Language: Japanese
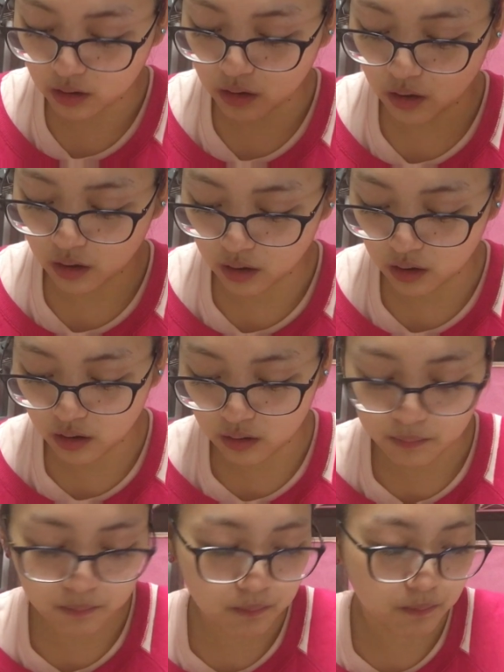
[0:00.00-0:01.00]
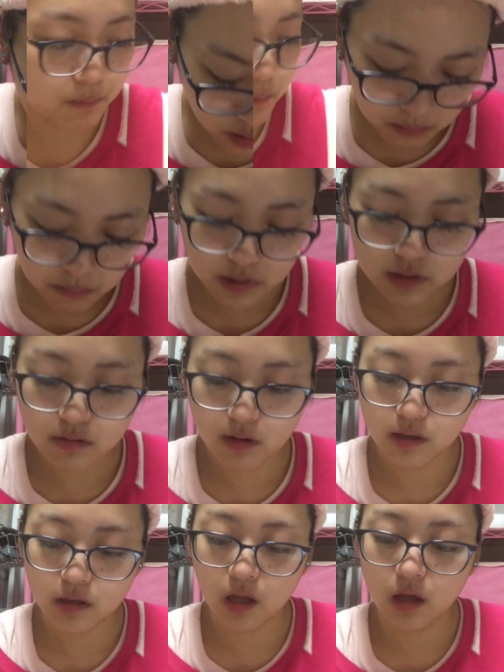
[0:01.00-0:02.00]
て、まず
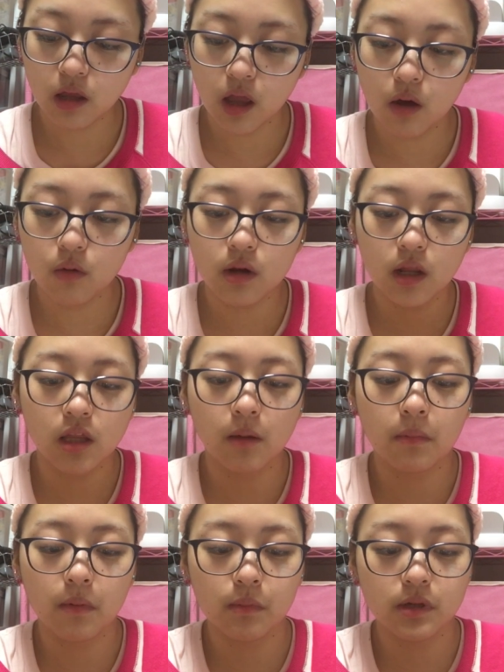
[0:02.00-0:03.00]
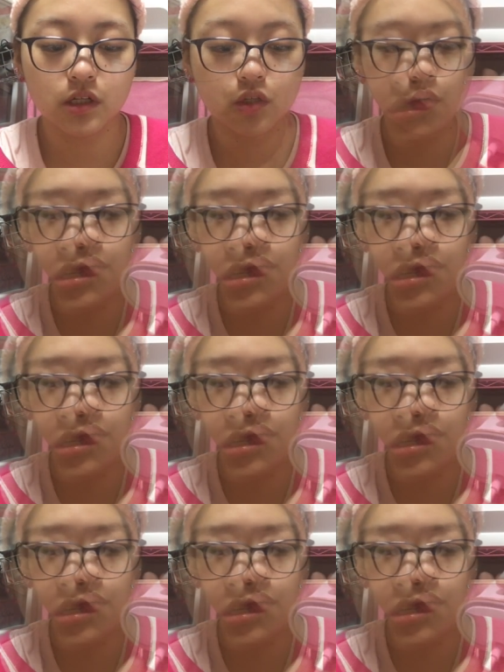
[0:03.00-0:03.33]
は電源を入れてみましょ